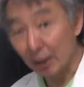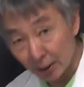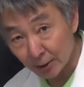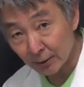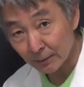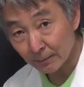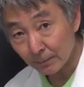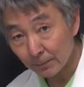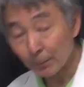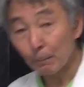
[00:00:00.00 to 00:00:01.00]
からです
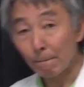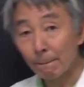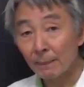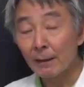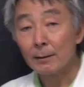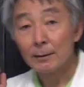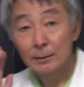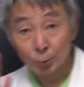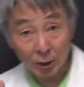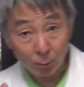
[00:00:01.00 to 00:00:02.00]

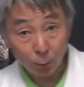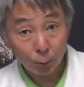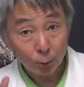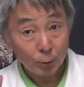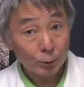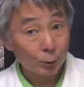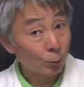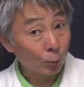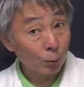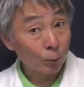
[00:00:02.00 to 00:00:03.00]
それでも
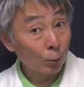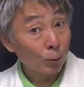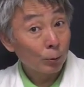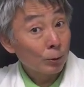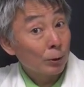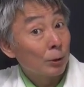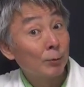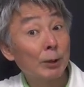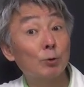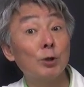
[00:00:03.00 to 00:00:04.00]
その頃の
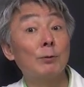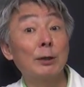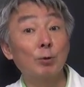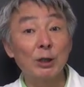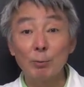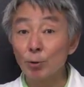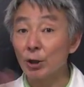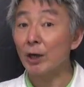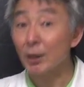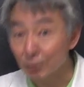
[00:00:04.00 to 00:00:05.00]
鶏はとても
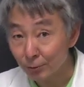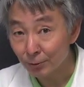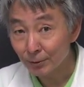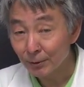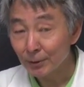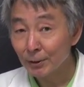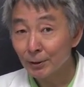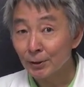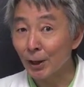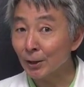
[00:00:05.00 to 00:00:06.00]
高く
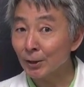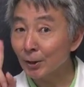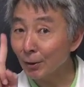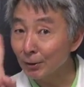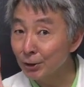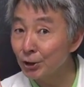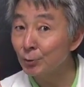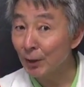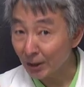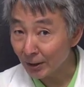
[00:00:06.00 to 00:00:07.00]
たった
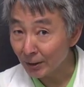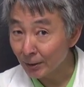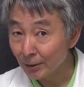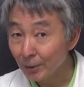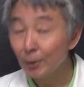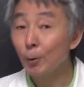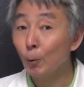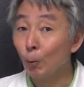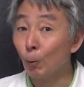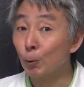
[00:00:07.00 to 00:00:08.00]
1羽で
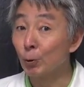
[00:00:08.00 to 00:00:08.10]
大